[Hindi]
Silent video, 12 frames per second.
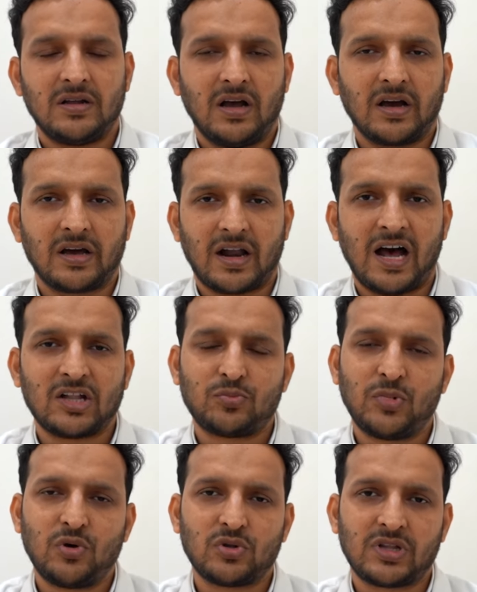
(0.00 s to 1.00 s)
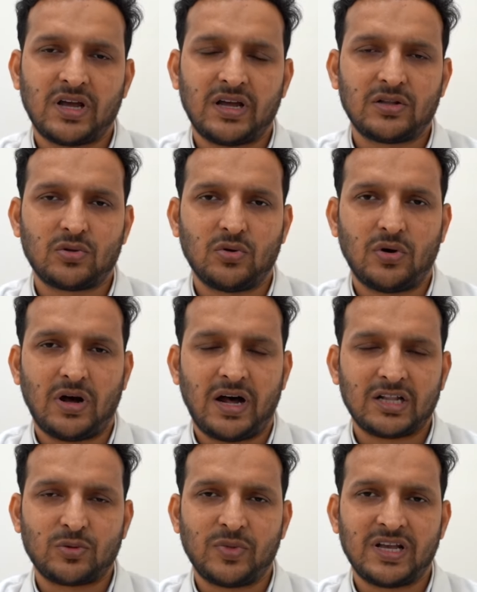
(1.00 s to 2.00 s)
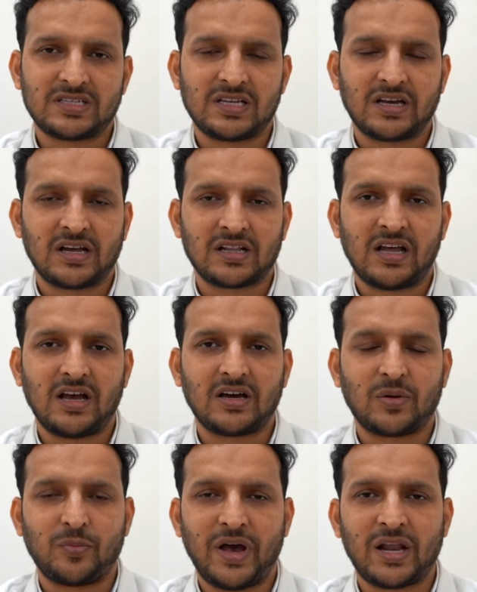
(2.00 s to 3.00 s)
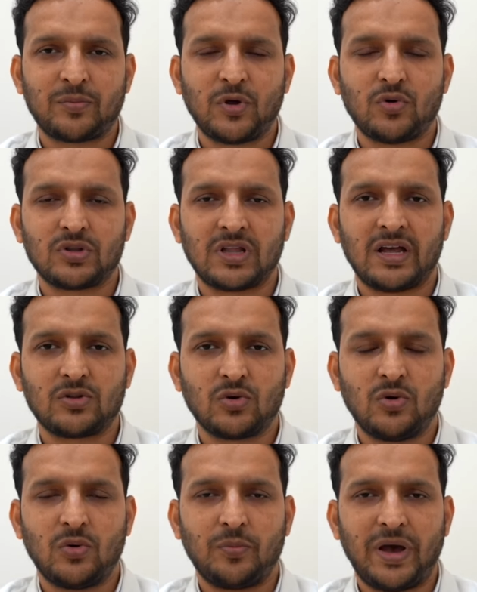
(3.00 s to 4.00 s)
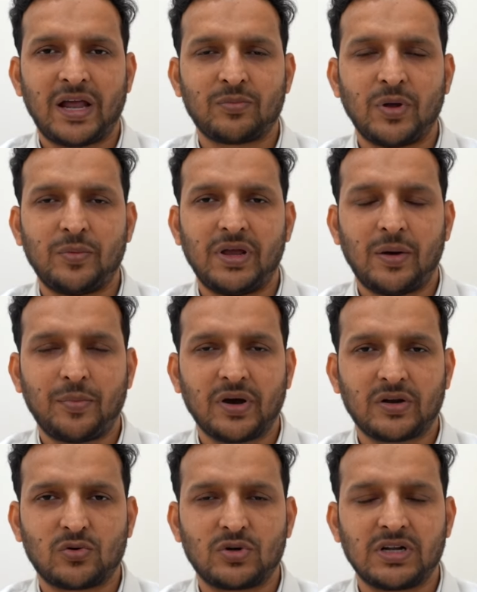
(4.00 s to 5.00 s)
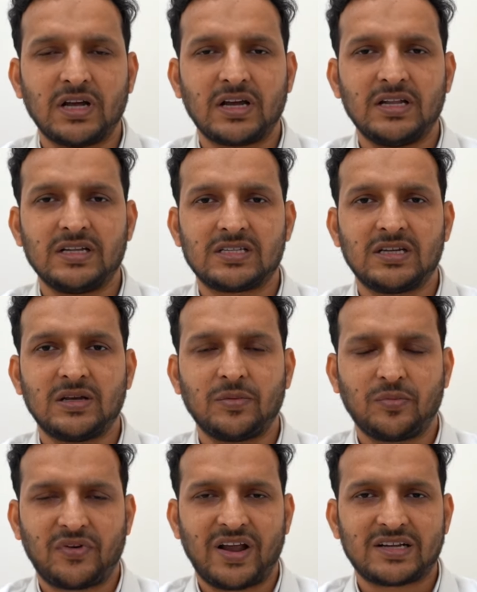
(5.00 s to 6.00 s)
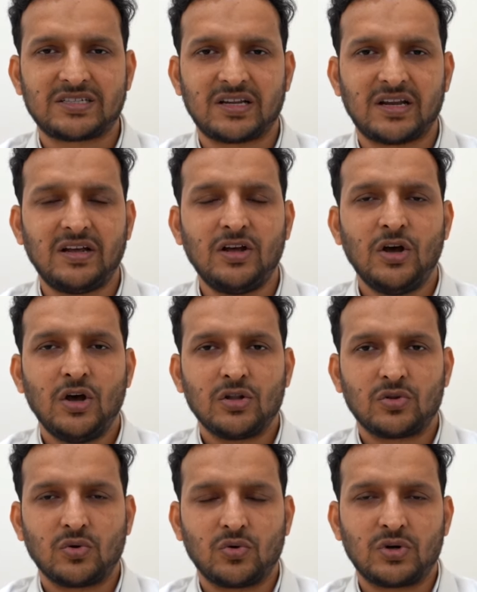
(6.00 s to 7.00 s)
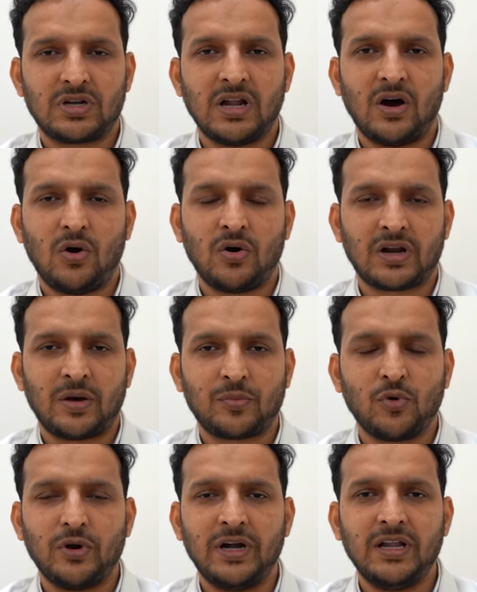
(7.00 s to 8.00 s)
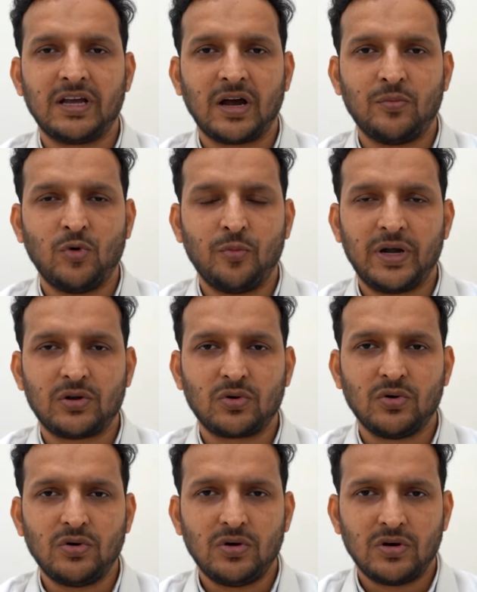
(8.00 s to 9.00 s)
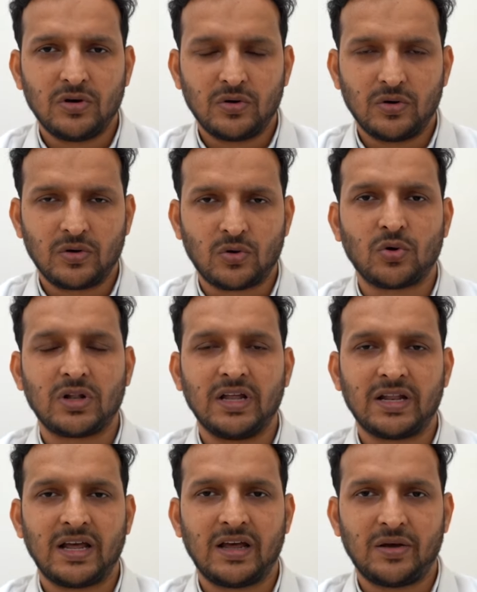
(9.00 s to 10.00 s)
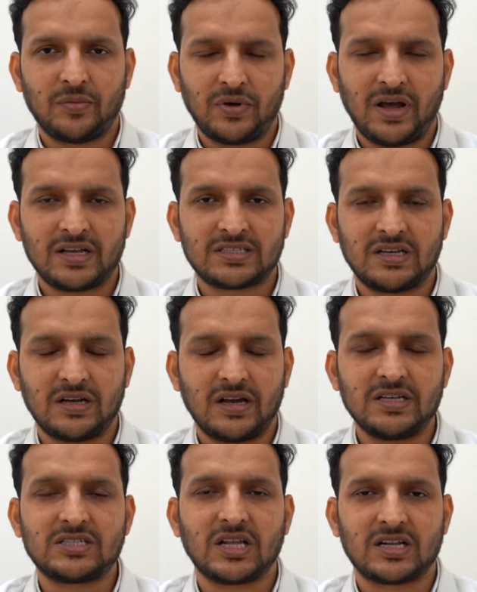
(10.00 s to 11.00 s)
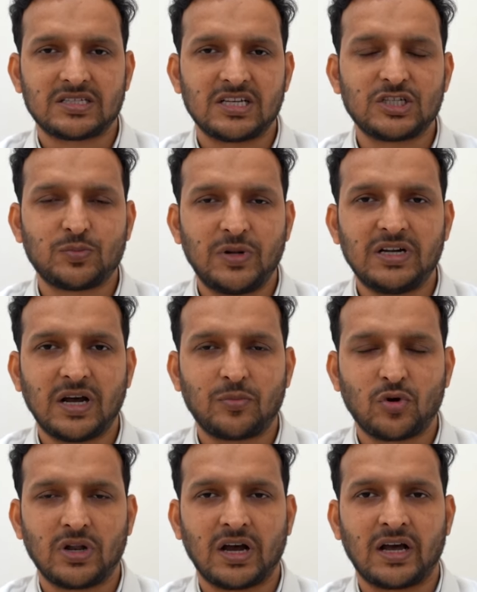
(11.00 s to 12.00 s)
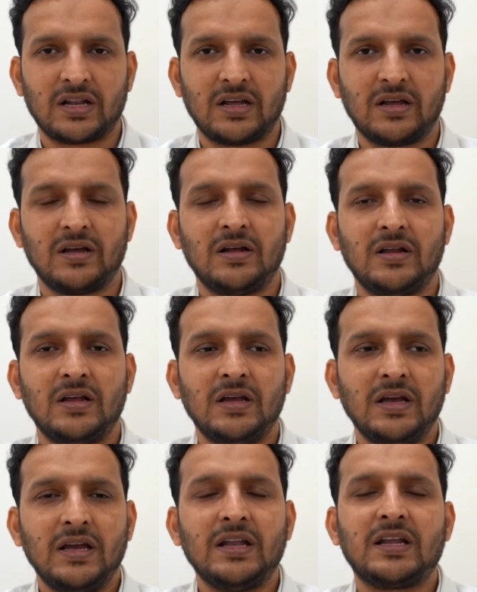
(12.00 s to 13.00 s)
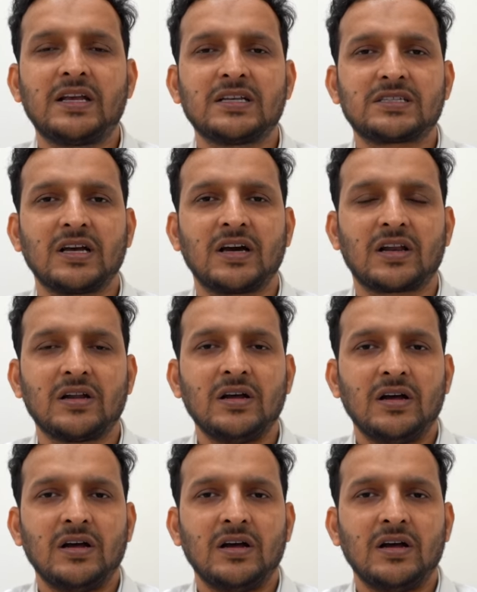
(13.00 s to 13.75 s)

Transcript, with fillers: अगर हाथ में होता है तो हाथ में ऐसे करना है अगर पैर में होता है तो पैर में भी आप अगर घुटने के नीचे फ्रैक्चर है तो घुटना और आपको एड़ी का मूवमेंट को रोक लेना है ऐसे इस तरह से स्प्लिंट आपको लगाना है इन केस अगर